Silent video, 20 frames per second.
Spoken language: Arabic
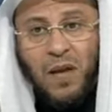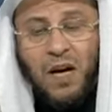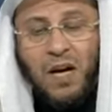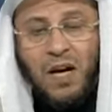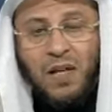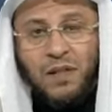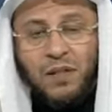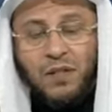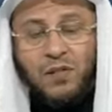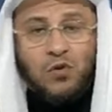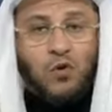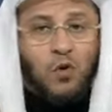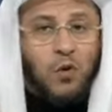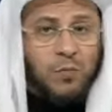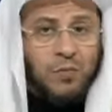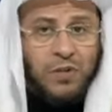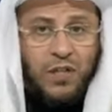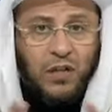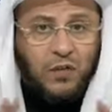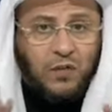هذا
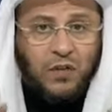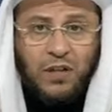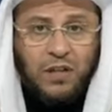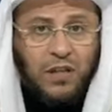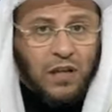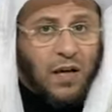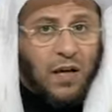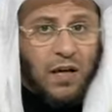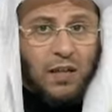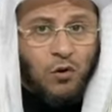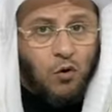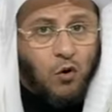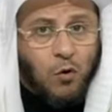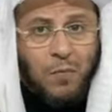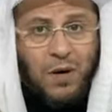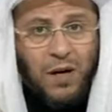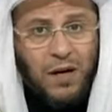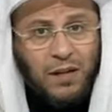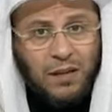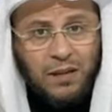الصوم يكفيك هذا
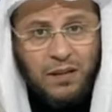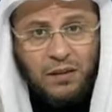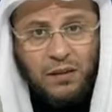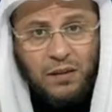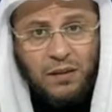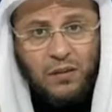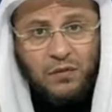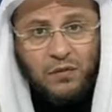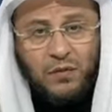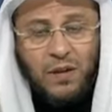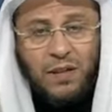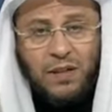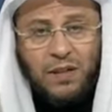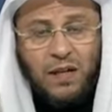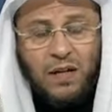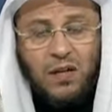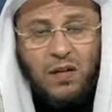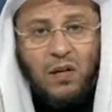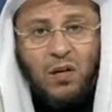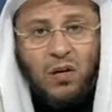وما عليك
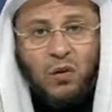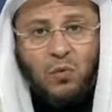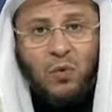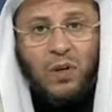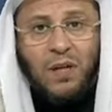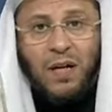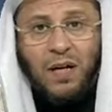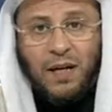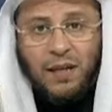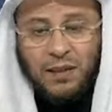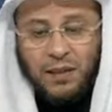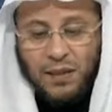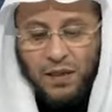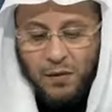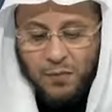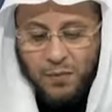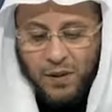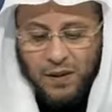كفارة ولا عليها